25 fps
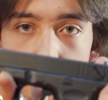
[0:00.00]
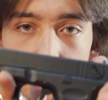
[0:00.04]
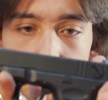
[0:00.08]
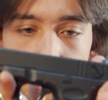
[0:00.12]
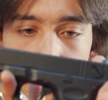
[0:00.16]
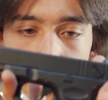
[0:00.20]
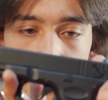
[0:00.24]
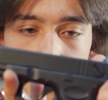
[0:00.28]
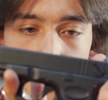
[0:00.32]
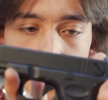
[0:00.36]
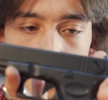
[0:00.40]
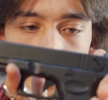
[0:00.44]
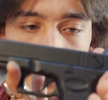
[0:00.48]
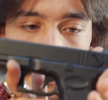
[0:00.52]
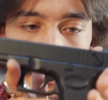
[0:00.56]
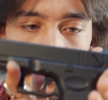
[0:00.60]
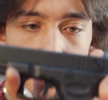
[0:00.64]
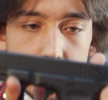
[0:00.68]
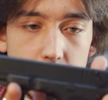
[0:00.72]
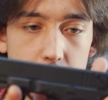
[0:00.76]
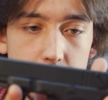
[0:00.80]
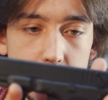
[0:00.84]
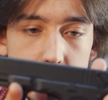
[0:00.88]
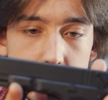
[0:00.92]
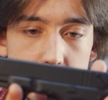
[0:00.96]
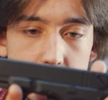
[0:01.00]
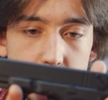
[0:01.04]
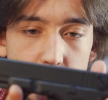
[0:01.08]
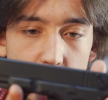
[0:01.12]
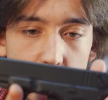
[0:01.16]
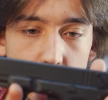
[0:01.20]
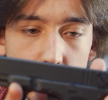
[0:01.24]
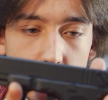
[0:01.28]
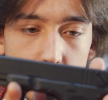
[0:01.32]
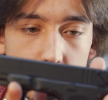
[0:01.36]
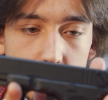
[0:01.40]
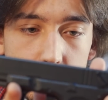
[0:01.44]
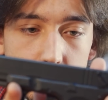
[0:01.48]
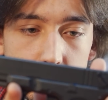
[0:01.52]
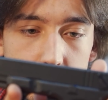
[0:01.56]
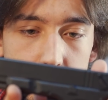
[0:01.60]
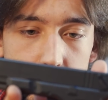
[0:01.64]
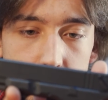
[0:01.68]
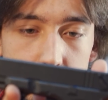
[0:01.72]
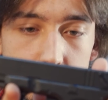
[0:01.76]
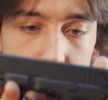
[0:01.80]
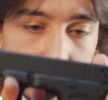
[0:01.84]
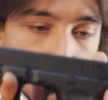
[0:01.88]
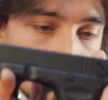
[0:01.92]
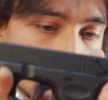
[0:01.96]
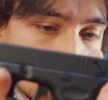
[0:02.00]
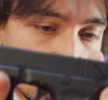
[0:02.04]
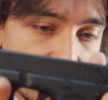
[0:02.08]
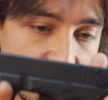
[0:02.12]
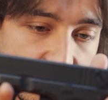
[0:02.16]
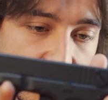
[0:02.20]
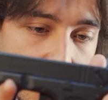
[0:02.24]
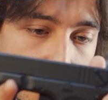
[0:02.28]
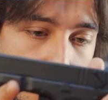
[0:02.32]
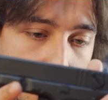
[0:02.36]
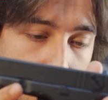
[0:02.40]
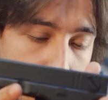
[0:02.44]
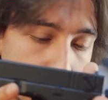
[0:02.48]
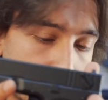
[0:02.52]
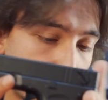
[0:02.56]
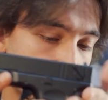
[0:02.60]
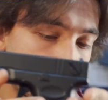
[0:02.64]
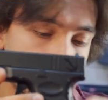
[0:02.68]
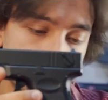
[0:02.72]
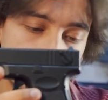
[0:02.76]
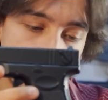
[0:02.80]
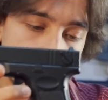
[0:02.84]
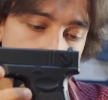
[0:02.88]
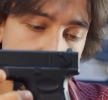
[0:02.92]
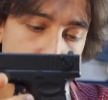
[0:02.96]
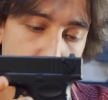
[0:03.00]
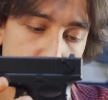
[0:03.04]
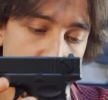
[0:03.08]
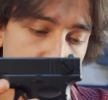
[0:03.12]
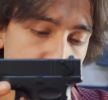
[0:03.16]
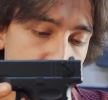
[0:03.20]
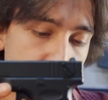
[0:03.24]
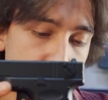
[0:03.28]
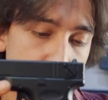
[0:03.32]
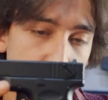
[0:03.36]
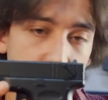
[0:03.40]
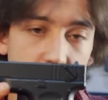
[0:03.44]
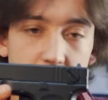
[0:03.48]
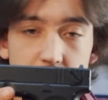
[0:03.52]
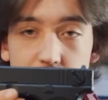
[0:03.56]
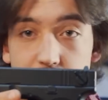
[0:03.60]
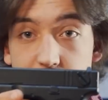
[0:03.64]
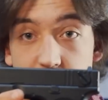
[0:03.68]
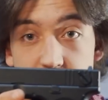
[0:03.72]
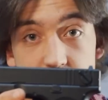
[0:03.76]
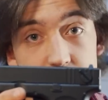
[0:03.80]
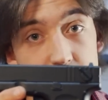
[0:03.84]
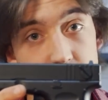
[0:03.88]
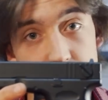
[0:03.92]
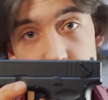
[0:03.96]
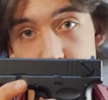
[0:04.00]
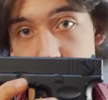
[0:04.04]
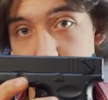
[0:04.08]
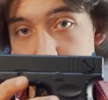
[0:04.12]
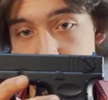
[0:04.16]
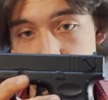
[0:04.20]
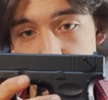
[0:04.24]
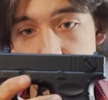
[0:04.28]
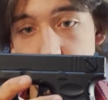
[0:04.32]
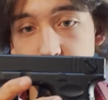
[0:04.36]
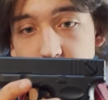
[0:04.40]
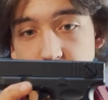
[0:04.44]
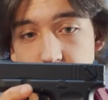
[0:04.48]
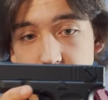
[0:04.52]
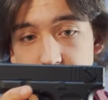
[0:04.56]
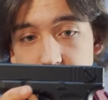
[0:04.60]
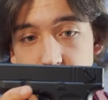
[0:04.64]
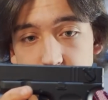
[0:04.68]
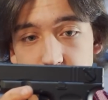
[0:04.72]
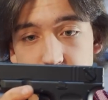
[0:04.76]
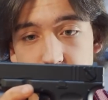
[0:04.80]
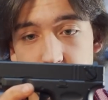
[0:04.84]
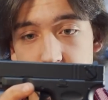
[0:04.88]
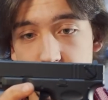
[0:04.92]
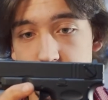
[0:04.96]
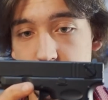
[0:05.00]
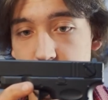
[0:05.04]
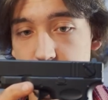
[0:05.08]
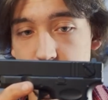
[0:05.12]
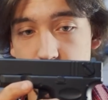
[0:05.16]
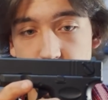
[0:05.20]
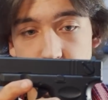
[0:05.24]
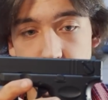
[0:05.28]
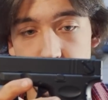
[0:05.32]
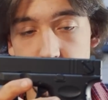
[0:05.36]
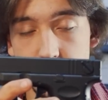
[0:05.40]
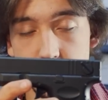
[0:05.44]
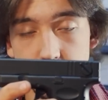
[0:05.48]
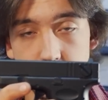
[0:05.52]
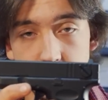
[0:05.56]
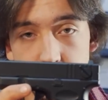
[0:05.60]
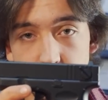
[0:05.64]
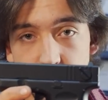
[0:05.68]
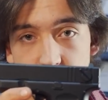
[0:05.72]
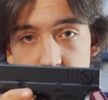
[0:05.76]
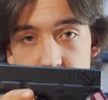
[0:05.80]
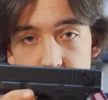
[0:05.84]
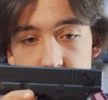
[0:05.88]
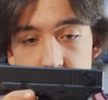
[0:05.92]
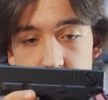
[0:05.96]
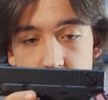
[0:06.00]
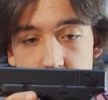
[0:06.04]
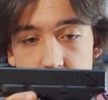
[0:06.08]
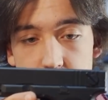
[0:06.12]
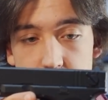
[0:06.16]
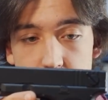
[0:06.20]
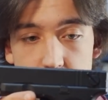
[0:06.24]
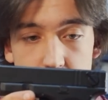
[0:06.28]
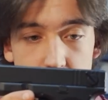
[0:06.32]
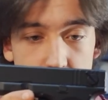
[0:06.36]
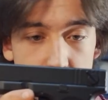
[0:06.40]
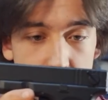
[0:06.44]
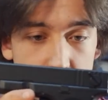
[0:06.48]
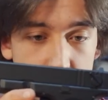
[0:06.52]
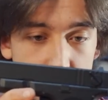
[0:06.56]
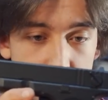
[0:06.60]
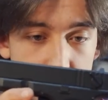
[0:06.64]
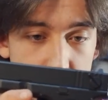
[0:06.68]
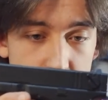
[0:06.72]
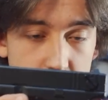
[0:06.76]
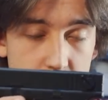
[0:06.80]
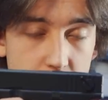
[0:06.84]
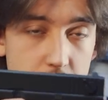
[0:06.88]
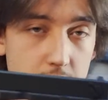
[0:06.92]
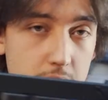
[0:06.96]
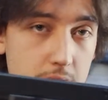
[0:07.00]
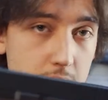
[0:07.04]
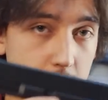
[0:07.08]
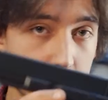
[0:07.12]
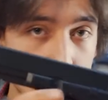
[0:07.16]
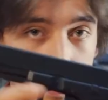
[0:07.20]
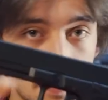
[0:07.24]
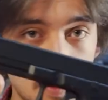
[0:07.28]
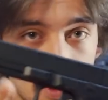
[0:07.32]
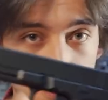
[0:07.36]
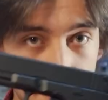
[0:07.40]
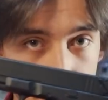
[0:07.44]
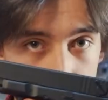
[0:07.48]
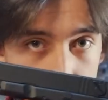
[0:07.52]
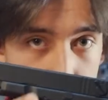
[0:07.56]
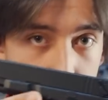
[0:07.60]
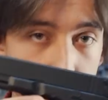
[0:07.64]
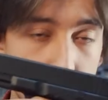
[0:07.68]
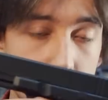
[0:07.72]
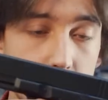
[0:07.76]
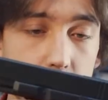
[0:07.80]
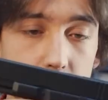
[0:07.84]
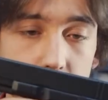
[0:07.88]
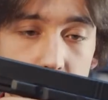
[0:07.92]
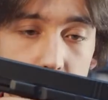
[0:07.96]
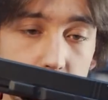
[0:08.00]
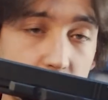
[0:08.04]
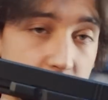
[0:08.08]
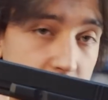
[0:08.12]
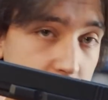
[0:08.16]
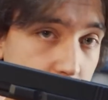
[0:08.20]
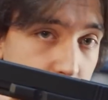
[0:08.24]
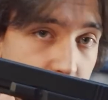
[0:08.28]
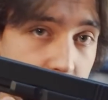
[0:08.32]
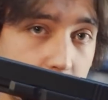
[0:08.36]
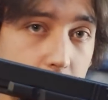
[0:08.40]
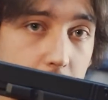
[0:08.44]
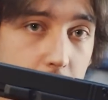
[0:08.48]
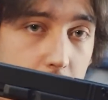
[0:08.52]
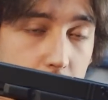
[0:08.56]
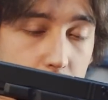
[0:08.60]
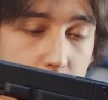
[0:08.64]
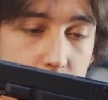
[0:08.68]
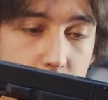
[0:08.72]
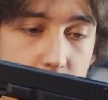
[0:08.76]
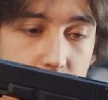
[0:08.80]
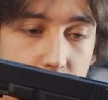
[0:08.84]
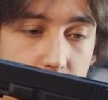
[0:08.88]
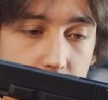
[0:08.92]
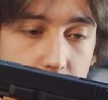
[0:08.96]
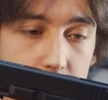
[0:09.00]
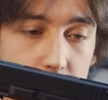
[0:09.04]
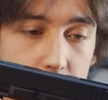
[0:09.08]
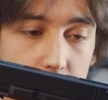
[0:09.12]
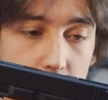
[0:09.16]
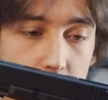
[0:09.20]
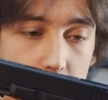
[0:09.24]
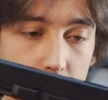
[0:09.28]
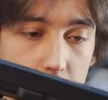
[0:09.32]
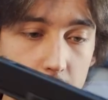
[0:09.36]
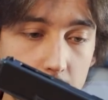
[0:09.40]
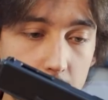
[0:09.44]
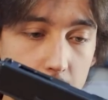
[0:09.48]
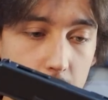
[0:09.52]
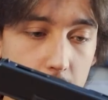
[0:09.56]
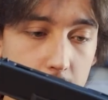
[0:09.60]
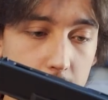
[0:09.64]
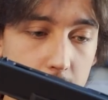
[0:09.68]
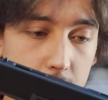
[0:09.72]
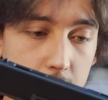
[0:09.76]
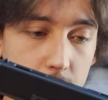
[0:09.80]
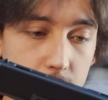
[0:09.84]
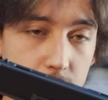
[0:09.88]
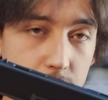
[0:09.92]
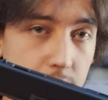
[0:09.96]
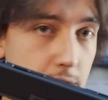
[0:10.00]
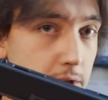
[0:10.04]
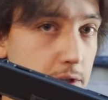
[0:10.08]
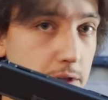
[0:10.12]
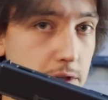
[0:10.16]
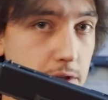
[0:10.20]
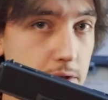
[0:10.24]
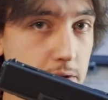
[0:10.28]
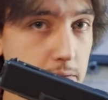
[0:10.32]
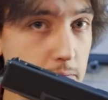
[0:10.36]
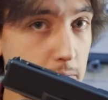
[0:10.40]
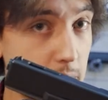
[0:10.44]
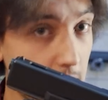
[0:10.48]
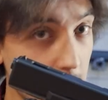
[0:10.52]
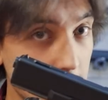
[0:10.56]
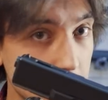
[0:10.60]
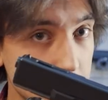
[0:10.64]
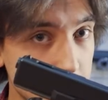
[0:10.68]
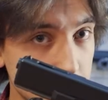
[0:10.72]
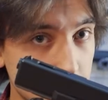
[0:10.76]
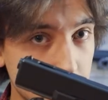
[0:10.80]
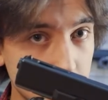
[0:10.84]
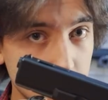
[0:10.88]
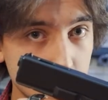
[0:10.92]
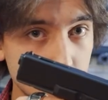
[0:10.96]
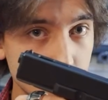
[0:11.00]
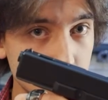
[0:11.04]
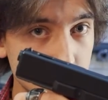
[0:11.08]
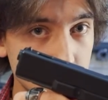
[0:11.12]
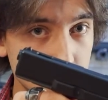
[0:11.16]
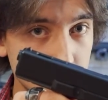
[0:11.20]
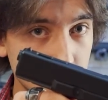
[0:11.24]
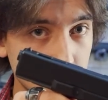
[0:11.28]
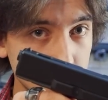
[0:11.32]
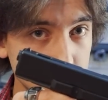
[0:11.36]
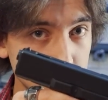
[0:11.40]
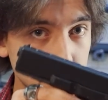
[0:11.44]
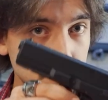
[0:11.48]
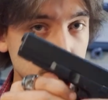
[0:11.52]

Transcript: Więc taki cymoglok jako boczniak jest naprawdę świetny, świetnie się sprawdza. I to jest potwierdzone info, bo sam takiego używam, a i również blacha takiego używa.